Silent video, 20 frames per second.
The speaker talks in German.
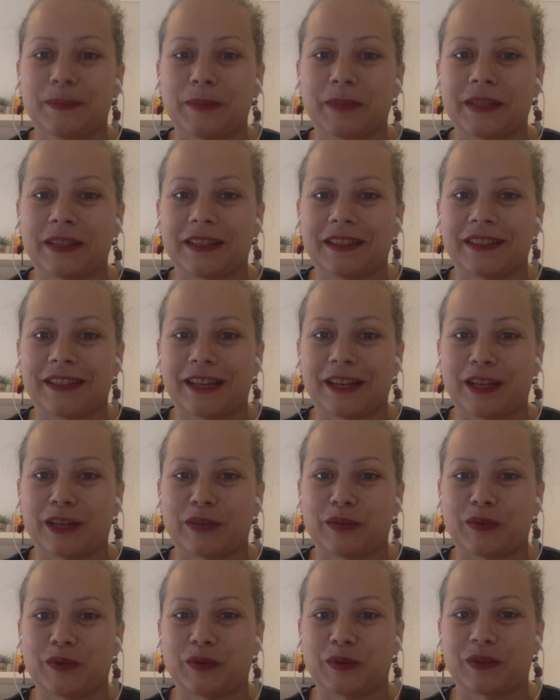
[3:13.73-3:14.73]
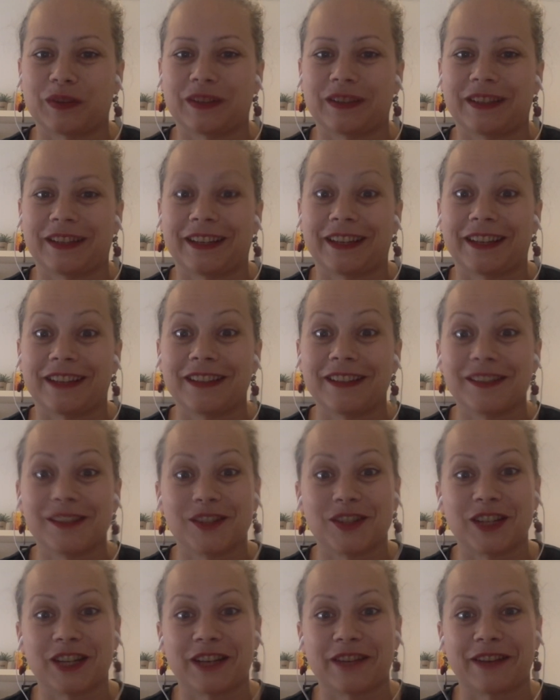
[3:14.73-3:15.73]
bin ich sehr dafür,
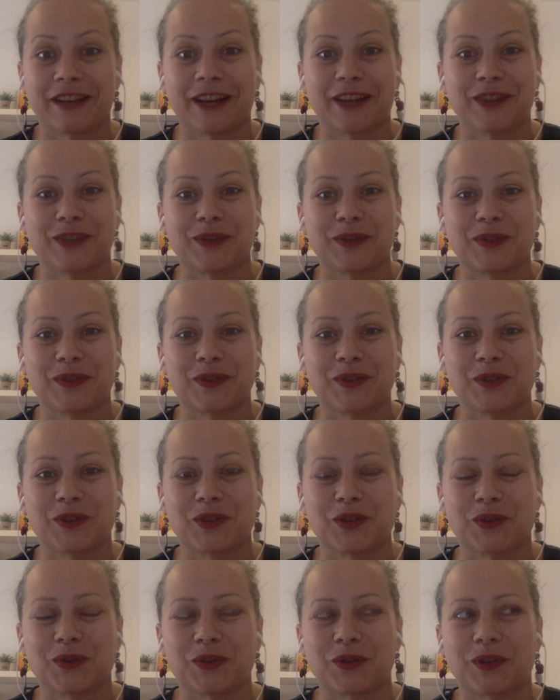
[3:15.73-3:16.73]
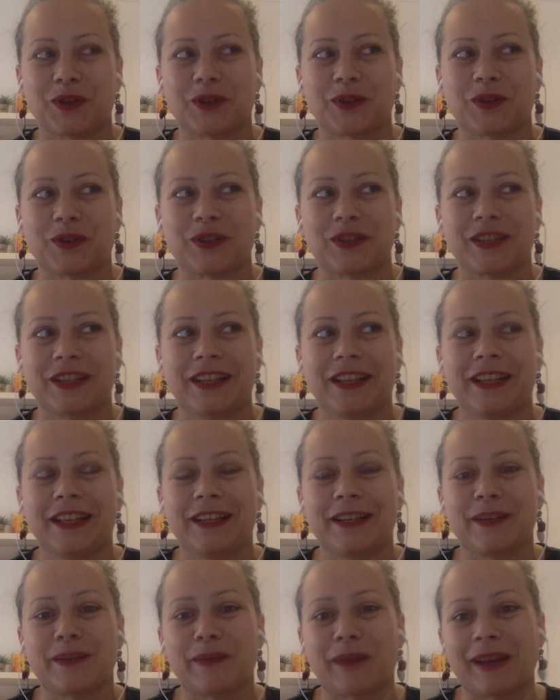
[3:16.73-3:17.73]
realistische Erwartungen zu schüren und
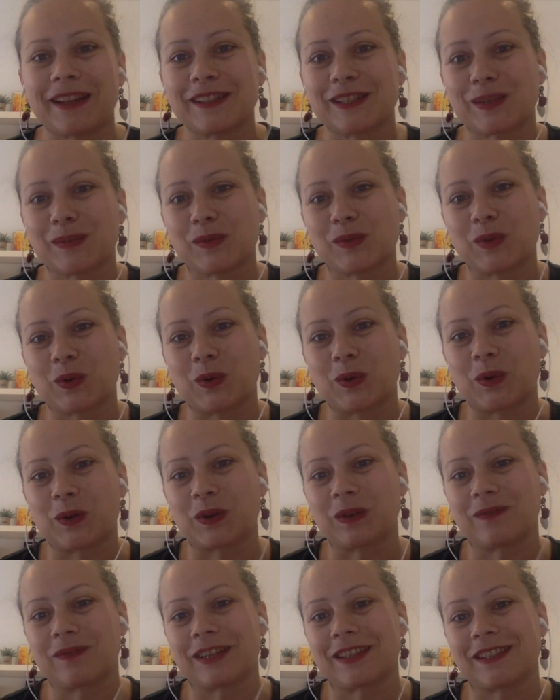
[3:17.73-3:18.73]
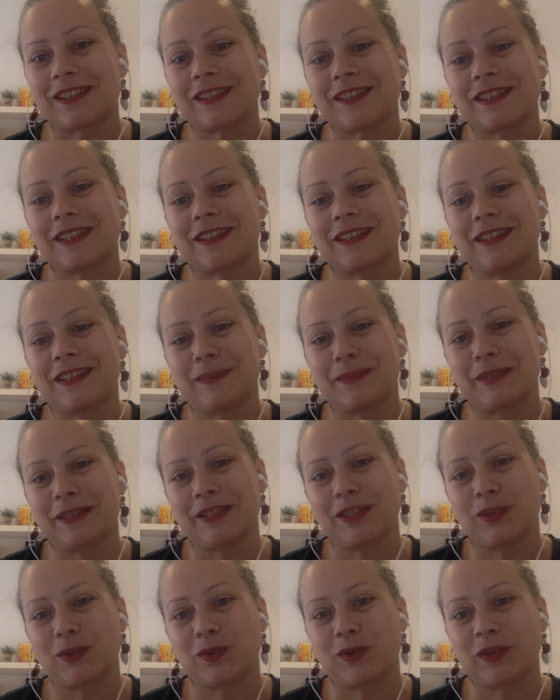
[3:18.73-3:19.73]
gemeinsam zu gucken, was ist denn im
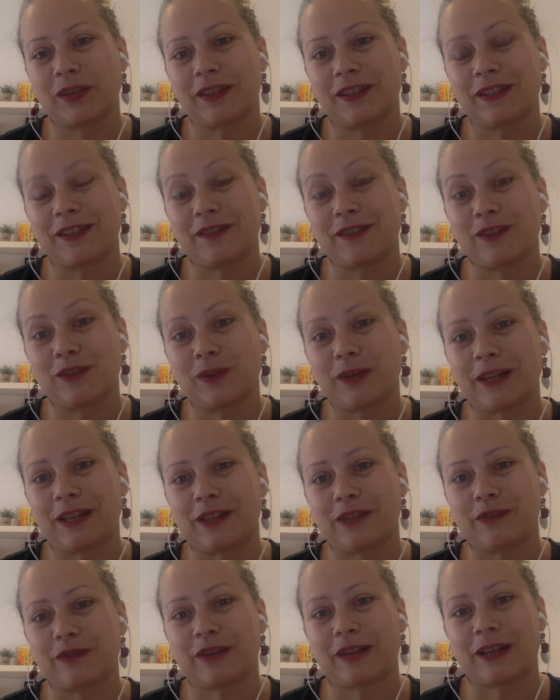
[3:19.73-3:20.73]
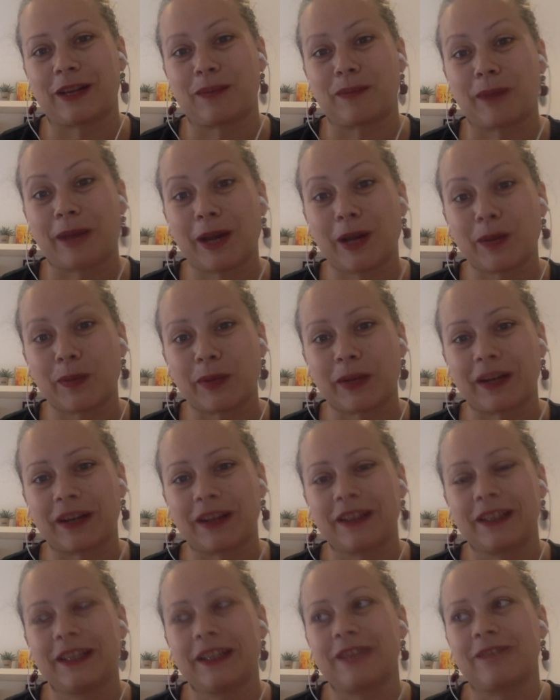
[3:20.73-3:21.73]
individuellen Fall
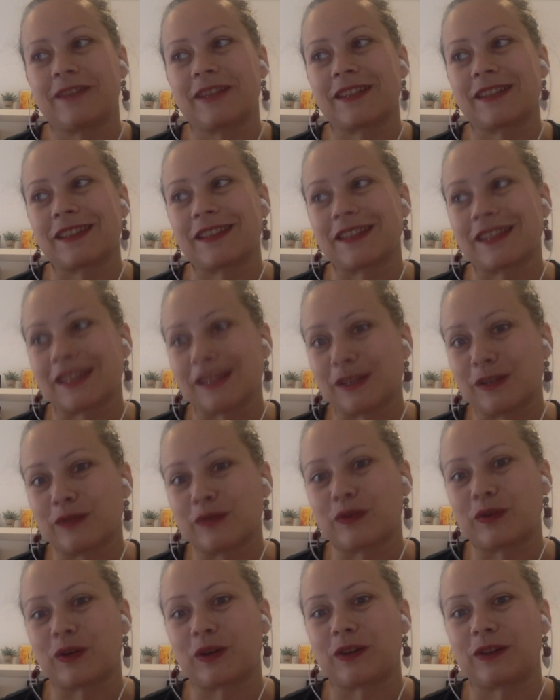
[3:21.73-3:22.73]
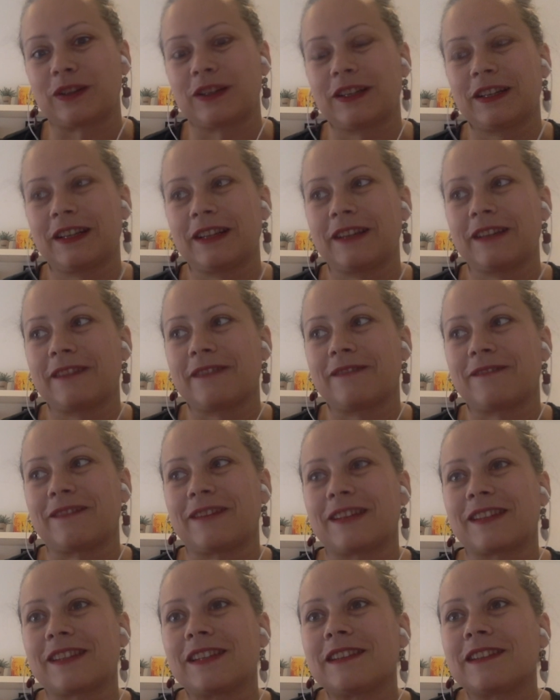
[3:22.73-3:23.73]
machbar, was ist sinnvoll,
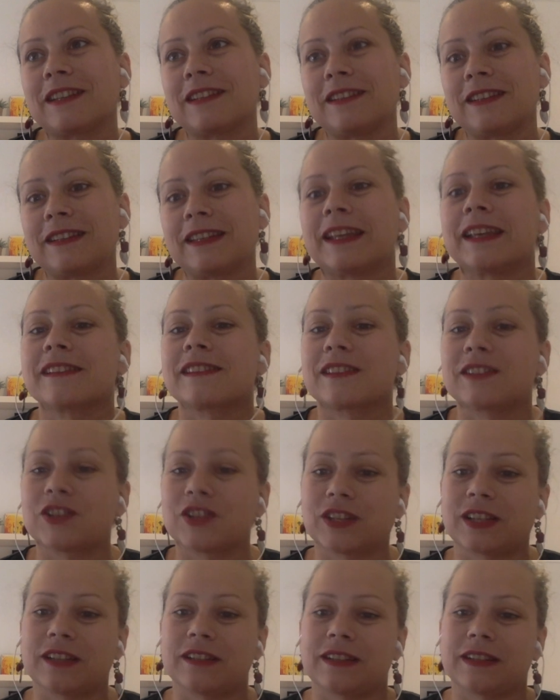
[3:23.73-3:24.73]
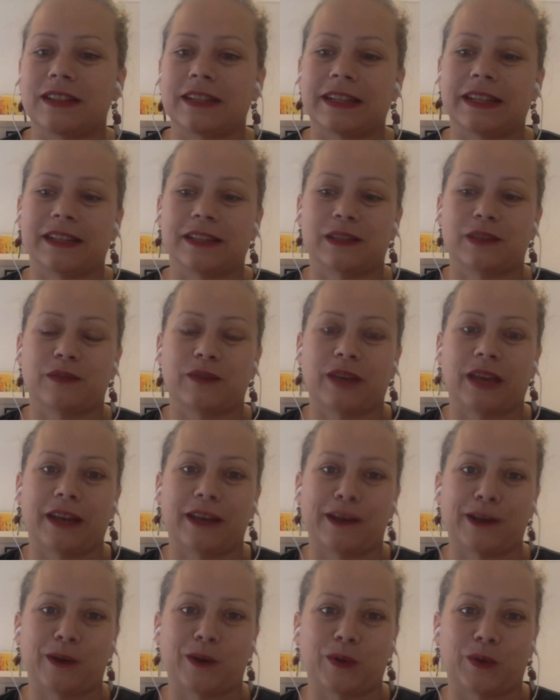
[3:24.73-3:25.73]
was sind denn die nächsten Schritte, die nächsten
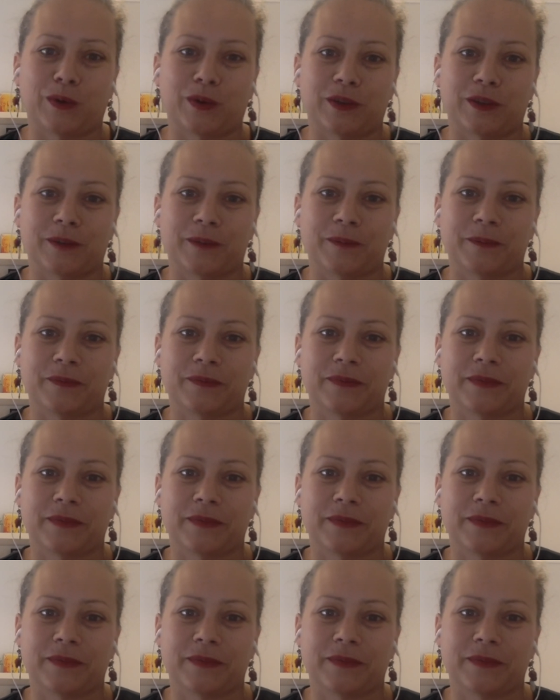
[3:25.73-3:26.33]
Veränderungen,